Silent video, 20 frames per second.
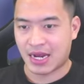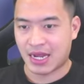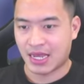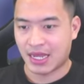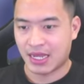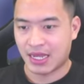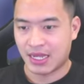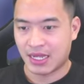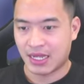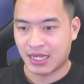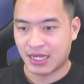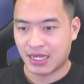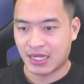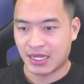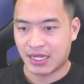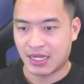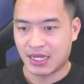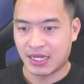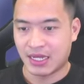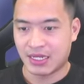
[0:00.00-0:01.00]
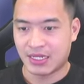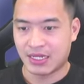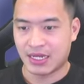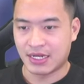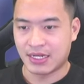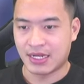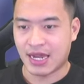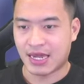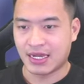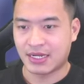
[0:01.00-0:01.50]
này
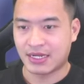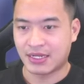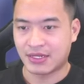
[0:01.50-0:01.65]
nhận nhanh